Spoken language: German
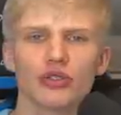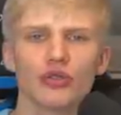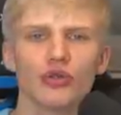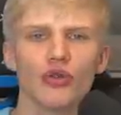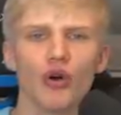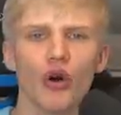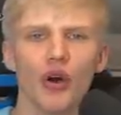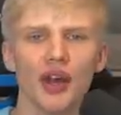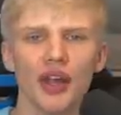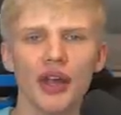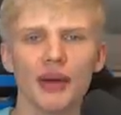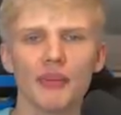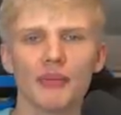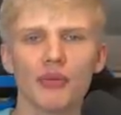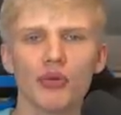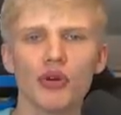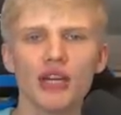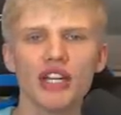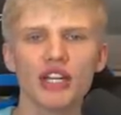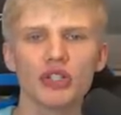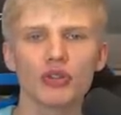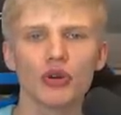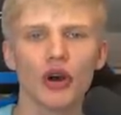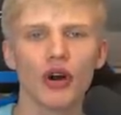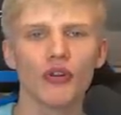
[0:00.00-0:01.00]
zu eurem
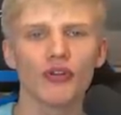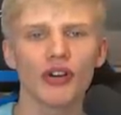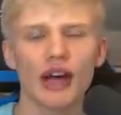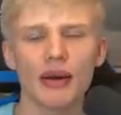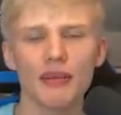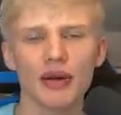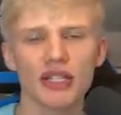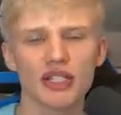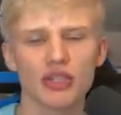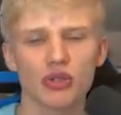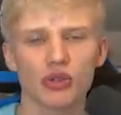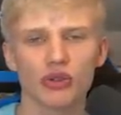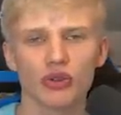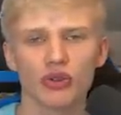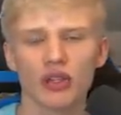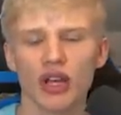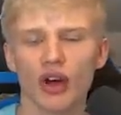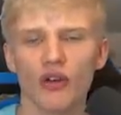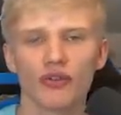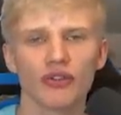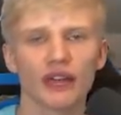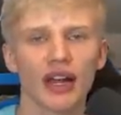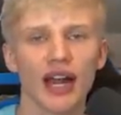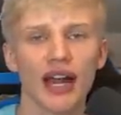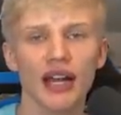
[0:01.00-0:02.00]
Monitor auf Amazon
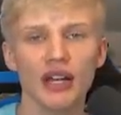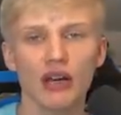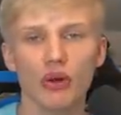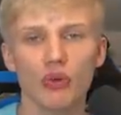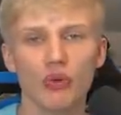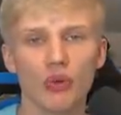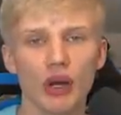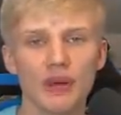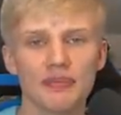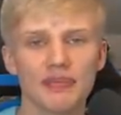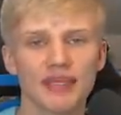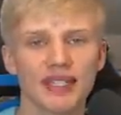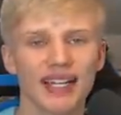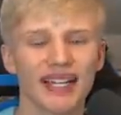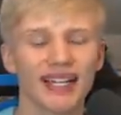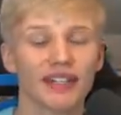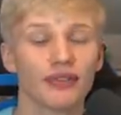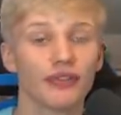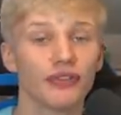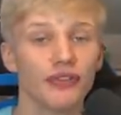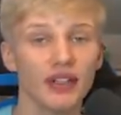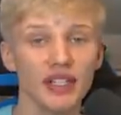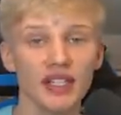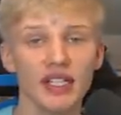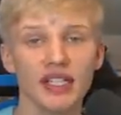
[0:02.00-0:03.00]
oder auf einer anderen
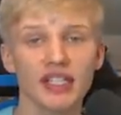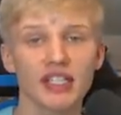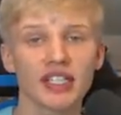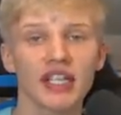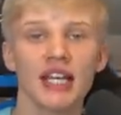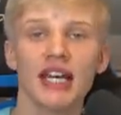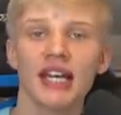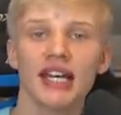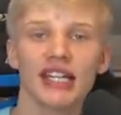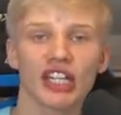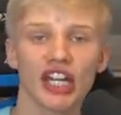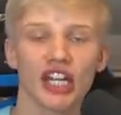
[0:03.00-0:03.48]
Website findet,